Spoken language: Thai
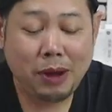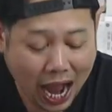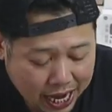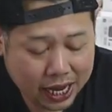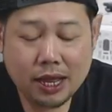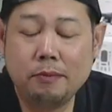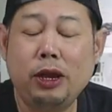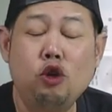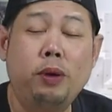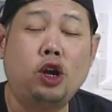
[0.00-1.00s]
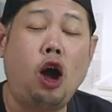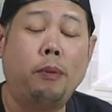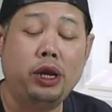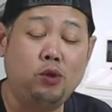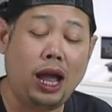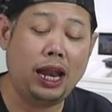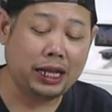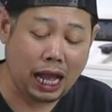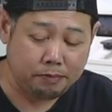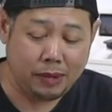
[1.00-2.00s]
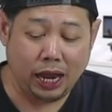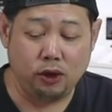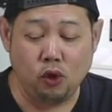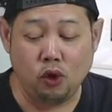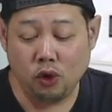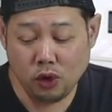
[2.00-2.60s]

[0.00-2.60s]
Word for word: ไปไปดูประกอบกันดีกว่าแล้วกลับมาดู